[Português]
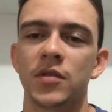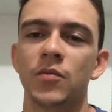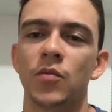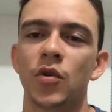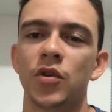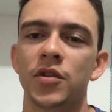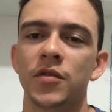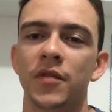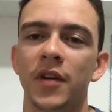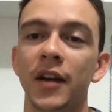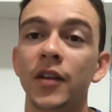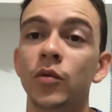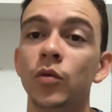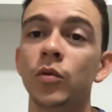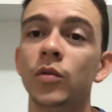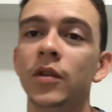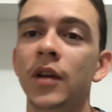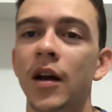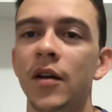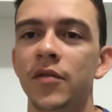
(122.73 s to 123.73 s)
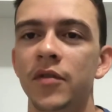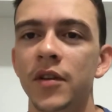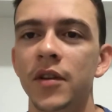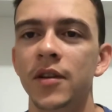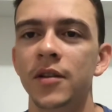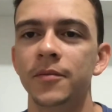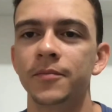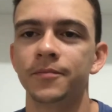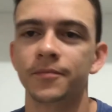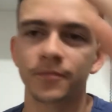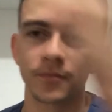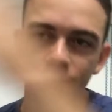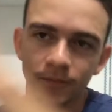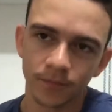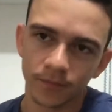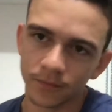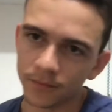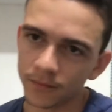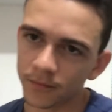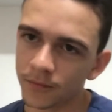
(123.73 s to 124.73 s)
se motivar em tudo na vida,
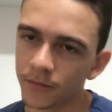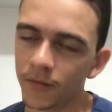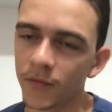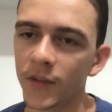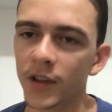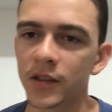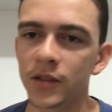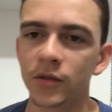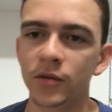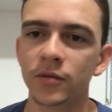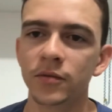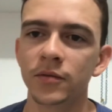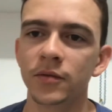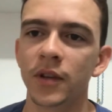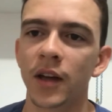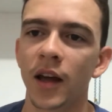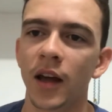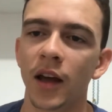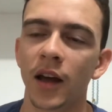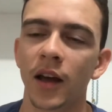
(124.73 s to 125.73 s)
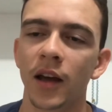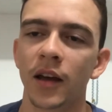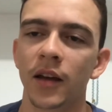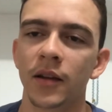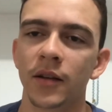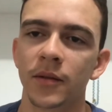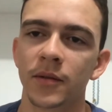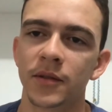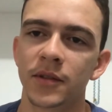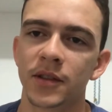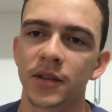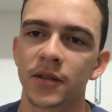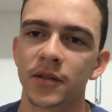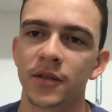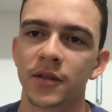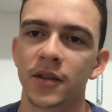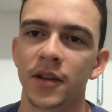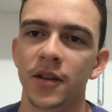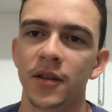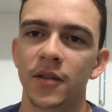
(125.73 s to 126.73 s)
são, é,
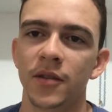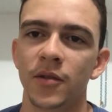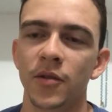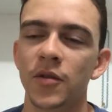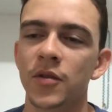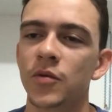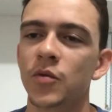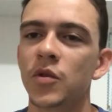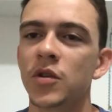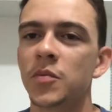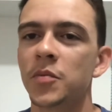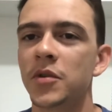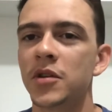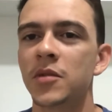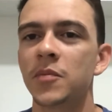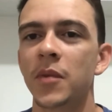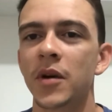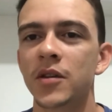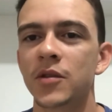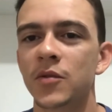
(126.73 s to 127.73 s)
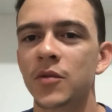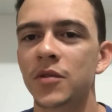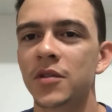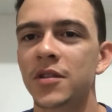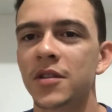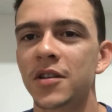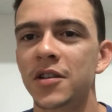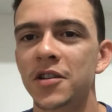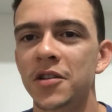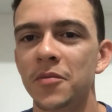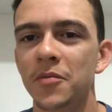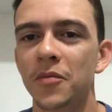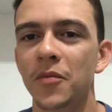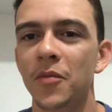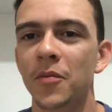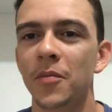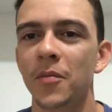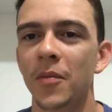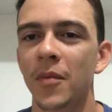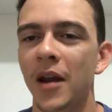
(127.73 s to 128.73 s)
tem dois, duas principais coisas que te
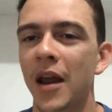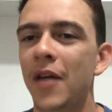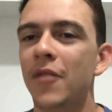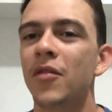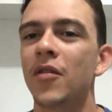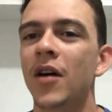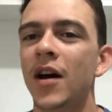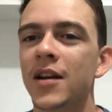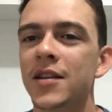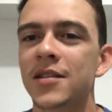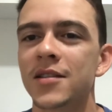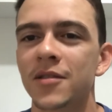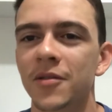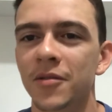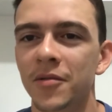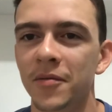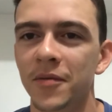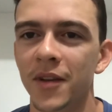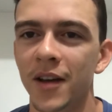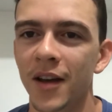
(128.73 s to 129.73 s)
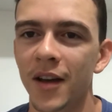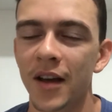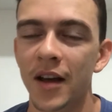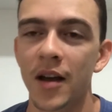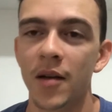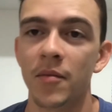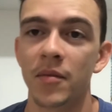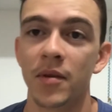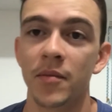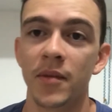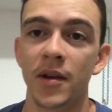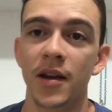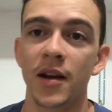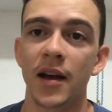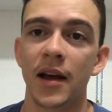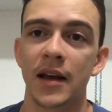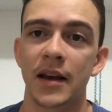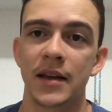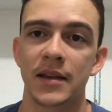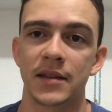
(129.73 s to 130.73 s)
levam à ação. Primeiro
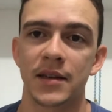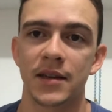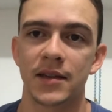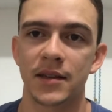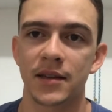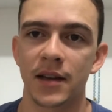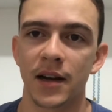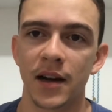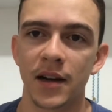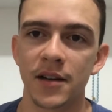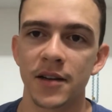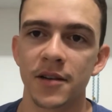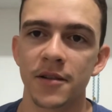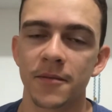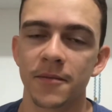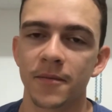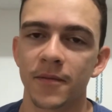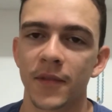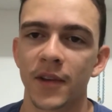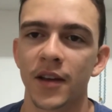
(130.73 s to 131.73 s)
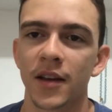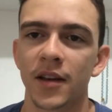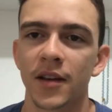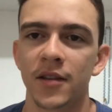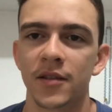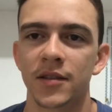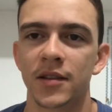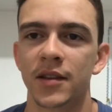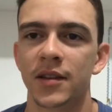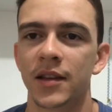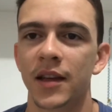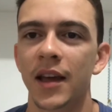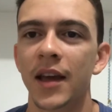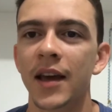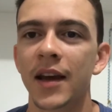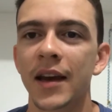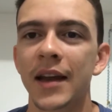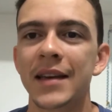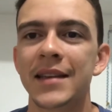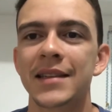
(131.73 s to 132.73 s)
é a necessidade. Você tem
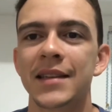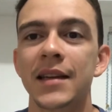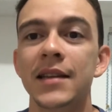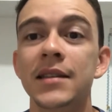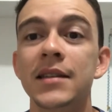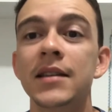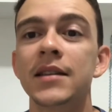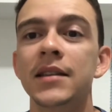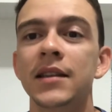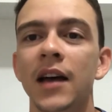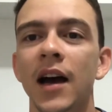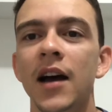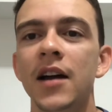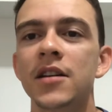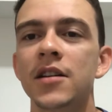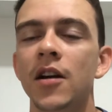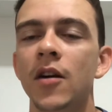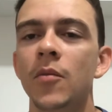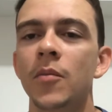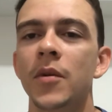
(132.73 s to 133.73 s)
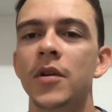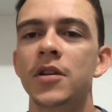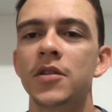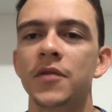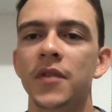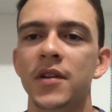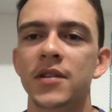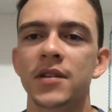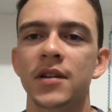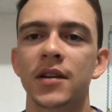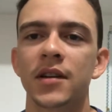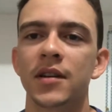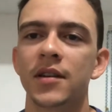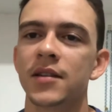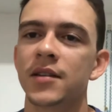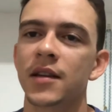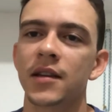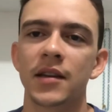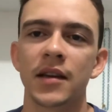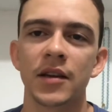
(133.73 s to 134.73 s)
a necessidade realmente de fazer aquilo,
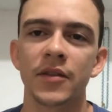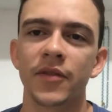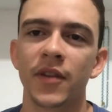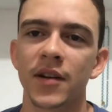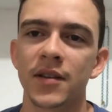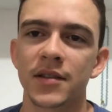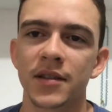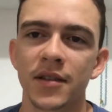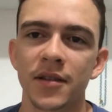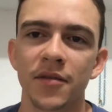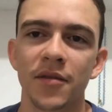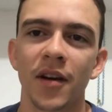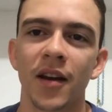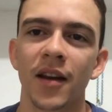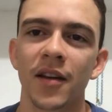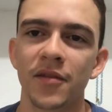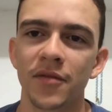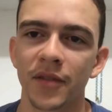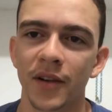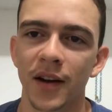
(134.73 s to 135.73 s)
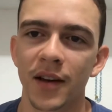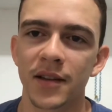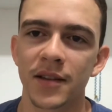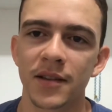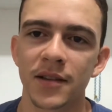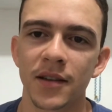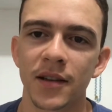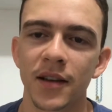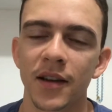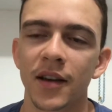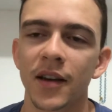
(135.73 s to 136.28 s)
você tem que fazer, vai lá e faz.